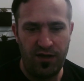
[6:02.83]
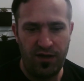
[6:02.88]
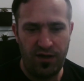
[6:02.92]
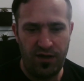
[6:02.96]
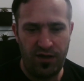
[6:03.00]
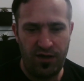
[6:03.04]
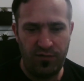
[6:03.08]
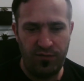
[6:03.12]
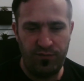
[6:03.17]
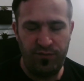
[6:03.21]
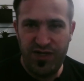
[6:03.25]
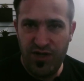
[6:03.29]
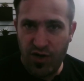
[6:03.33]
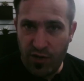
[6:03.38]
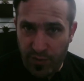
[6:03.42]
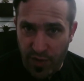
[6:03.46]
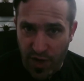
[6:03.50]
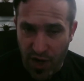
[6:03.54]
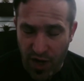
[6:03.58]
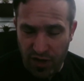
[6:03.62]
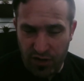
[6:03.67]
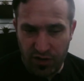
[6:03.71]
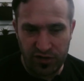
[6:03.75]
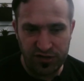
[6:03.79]

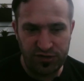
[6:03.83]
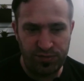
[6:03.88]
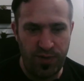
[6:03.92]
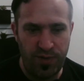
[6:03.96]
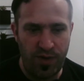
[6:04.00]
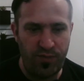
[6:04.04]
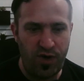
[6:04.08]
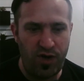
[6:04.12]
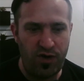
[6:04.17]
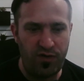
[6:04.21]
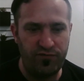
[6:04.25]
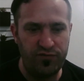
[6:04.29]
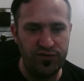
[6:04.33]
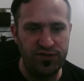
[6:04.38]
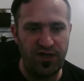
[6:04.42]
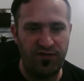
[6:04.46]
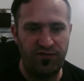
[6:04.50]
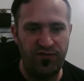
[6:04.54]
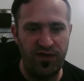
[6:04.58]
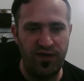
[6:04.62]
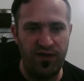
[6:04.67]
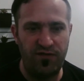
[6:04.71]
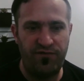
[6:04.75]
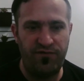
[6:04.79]
euh, en ce moment, vous
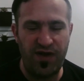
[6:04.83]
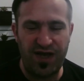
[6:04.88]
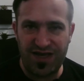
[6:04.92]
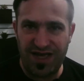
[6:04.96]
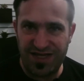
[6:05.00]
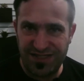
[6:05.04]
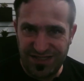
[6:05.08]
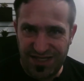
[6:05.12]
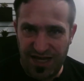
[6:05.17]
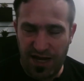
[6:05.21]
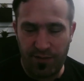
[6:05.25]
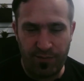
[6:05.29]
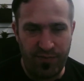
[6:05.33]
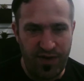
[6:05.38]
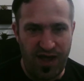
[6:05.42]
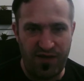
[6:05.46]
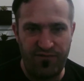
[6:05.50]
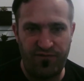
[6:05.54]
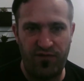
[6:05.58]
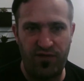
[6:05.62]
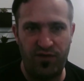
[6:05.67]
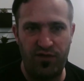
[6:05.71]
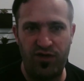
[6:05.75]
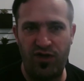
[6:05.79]
avez euh, Farcaster,
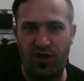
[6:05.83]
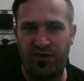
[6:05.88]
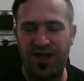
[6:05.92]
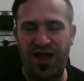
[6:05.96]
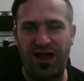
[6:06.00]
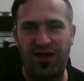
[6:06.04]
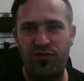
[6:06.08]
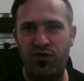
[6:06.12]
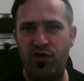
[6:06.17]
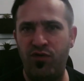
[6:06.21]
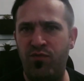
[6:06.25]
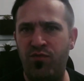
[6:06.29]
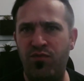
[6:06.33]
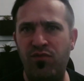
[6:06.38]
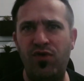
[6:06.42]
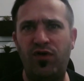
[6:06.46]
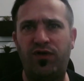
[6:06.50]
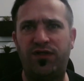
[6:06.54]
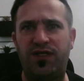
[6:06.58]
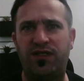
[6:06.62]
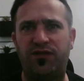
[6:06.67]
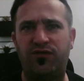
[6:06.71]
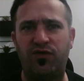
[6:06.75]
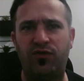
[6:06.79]
bref, il y en a une
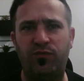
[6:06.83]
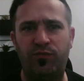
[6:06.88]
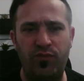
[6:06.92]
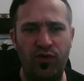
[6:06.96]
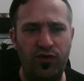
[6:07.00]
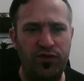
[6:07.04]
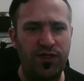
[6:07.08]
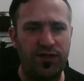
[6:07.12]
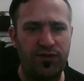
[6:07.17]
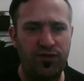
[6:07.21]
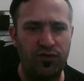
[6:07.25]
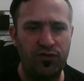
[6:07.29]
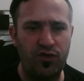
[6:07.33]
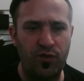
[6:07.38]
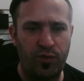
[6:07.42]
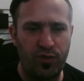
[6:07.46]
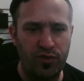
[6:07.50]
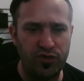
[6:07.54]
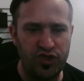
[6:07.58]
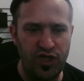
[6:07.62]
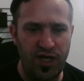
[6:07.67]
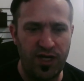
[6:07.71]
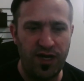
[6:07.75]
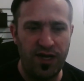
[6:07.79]
multitude, multitude de
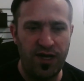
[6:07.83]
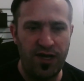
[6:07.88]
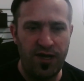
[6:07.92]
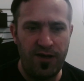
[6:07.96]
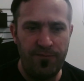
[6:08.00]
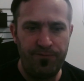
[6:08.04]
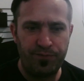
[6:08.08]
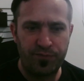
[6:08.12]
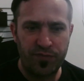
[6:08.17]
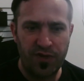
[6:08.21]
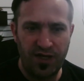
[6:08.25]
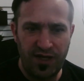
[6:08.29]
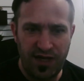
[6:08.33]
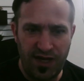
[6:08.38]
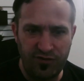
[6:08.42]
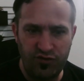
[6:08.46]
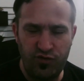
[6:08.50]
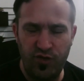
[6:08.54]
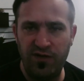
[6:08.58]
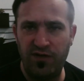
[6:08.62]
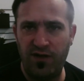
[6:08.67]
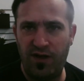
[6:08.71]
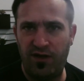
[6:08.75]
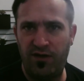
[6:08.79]
projets
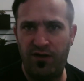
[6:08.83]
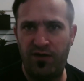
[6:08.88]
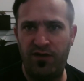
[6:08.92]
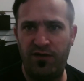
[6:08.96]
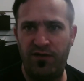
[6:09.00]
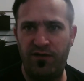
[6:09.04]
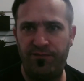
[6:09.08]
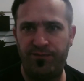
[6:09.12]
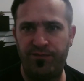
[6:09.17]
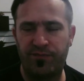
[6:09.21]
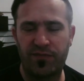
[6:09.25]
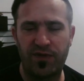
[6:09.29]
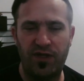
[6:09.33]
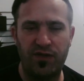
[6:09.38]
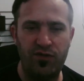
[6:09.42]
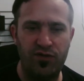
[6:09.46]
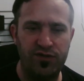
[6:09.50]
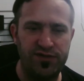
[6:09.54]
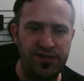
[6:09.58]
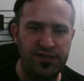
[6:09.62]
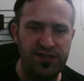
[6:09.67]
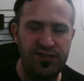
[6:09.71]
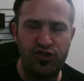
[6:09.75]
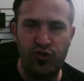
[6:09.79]
gratuits, euh, il y a
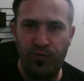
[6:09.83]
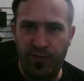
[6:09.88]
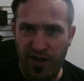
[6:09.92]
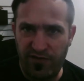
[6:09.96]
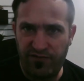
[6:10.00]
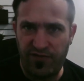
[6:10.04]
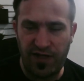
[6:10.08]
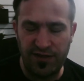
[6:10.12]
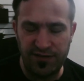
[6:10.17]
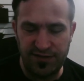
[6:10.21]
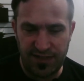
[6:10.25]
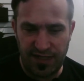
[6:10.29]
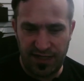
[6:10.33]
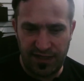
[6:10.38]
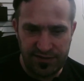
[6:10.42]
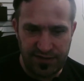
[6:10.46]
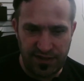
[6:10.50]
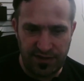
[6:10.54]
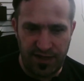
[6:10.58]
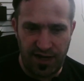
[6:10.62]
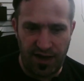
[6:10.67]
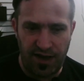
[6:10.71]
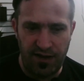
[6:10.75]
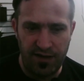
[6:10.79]
aussi Superfans,
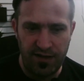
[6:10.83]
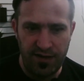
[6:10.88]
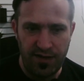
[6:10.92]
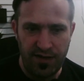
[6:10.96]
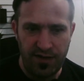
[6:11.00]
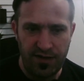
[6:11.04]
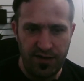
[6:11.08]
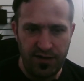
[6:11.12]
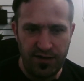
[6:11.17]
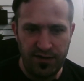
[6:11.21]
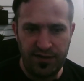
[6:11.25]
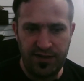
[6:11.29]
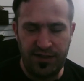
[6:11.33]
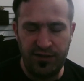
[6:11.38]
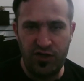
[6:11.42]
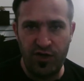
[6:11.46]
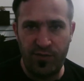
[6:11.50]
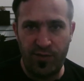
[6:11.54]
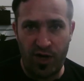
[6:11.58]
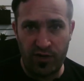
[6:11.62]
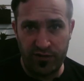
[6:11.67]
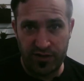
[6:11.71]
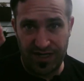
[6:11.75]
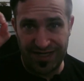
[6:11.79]
etc., qui
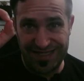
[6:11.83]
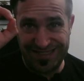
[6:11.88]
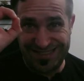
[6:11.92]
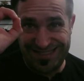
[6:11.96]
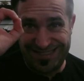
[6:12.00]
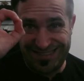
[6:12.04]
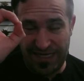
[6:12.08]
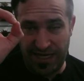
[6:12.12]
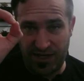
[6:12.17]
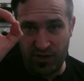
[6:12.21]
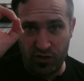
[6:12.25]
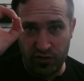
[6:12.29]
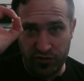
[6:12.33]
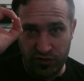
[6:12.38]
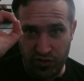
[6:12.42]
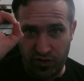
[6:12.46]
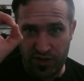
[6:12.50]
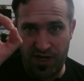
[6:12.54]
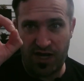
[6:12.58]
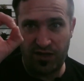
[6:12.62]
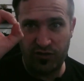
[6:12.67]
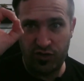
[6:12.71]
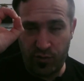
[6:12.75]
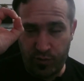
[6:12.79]
demandent 0
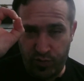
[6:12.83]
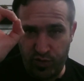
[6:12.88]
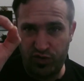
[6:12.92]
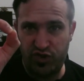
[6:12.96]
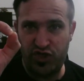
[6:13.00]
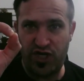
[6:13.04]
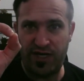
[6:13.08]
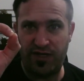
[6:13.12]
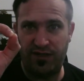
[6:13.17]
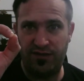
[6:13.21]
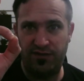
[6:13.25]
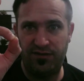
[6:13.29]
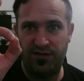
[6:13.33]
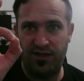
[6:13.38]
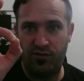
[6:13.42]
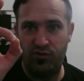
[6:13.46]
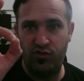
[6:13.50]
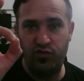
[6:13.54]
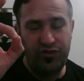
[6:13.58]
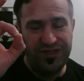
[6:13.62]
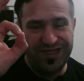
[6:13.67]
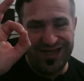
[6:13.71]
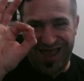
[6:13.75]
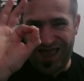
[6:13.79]
dollars de budget,
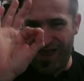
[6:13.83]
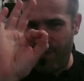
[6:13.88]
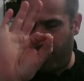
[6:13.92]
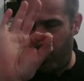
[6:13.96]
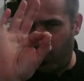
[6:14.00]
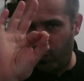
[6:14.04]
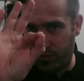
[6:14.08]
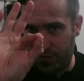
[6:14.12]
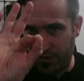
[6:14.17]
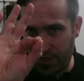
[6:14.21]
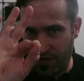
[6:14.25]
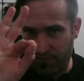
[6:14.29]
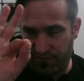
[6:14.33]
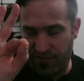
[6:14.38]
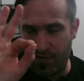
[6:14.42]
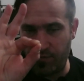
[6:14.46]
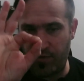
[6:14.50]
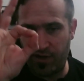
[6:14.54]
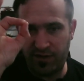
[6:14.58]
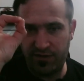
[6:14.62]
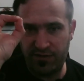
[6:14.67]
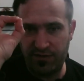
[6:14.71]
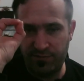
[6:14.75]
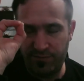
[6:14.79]
ou très peu, très
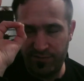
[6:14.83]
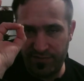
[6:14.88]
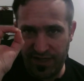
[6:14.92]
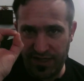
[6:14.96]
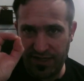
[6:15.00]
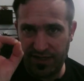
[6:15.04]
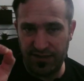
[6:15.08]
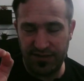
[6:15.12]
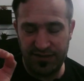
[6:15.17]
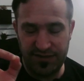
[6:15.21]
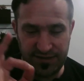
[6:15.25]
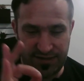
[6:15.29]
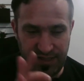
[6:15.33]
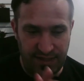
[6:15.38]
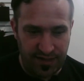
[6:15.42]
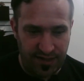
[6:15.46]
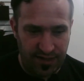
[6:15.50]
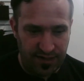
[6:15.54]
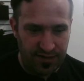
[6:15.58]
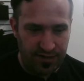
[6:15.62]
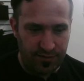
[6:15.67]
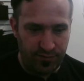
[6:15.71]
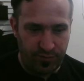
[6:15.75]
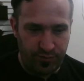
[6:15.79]
faible. Mais
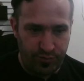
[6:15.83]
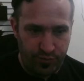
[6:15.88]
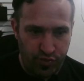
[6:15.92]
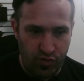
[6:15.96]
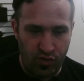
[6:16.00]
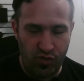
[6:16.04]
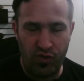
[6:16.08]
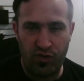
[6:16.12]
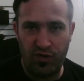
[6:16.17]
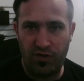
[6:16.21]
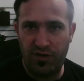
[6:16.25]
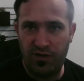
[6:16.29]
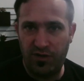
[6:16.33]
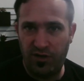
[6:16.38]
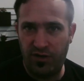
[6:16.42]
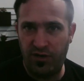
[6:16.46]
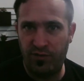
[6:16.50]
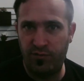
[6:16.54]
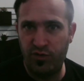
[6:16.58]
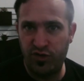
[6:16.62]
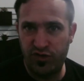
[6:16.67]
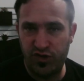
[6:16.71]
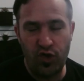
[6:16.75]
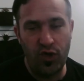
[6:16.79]
c'est pour
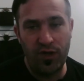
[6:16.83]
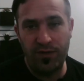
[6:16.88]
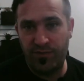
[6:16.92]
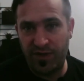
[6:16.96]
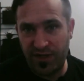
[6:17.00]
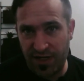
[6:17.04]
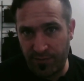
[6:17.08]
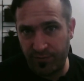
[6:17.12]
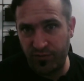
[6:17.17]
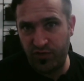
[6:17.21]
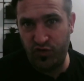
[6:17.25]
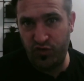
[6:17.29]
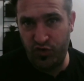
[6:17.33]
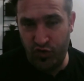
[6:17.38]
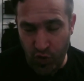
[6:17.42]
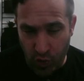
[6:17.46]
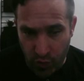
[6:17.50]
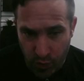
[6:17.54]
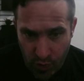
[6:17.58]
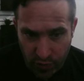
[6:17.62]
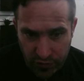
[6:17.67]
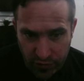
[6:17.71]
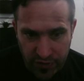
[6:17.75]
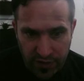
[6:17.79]
euh, monsieur et madame tout
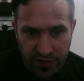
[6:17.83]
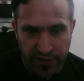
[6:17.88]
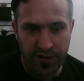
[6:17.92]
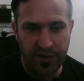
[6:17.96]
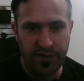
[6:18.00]
le monde.